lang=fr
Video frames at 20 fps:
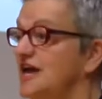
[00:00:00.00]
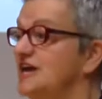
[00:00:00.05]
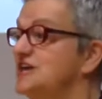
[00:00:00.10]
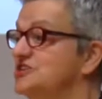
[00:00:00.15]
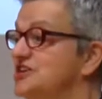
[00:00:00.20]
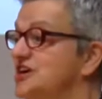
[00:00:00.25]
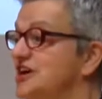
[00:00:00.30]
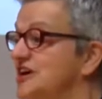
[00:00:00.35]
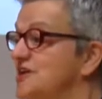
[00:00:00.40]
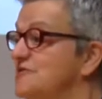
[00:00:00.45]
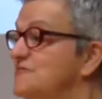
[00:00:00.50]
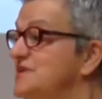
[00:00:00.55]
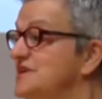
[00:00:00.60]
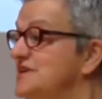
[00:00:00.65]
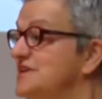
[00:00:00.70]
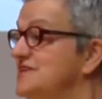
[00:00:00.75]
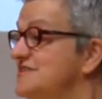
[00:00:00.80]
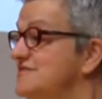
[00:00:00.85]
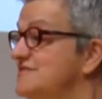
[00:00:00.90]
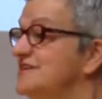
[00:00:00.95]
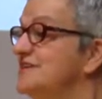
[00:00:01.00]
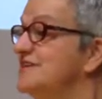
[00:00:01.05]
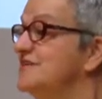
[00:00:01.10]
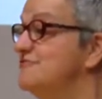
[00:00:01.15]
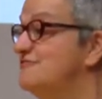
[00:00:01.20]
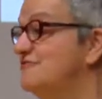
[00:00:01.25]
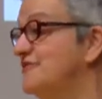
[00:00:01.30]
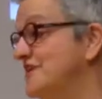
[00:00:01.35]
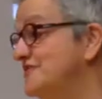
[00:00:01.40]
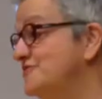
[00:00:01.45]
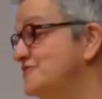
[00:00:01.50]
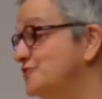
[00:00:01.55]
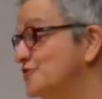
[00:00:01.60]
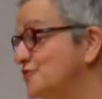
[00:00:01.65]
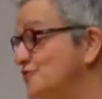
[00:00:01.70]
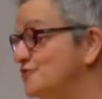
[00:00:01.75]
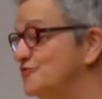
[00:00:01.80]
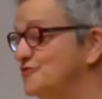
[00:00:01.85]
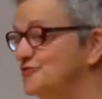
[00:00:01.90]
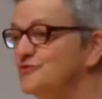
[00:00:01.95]
Et Jérémie fait ce
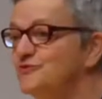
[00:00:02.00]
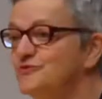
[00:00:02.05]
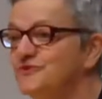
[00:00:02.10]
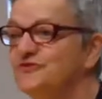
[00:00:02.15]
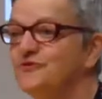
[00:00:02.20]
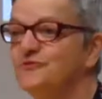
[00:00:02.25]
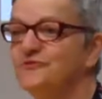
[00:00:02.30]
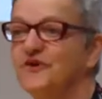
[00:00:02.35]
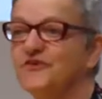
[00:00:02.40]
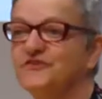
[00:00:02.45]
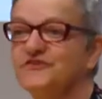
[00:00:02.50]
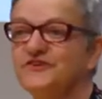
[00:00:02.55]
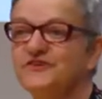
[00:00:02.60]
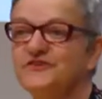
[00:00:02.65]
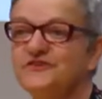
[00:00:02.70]
que Dieu lui demande.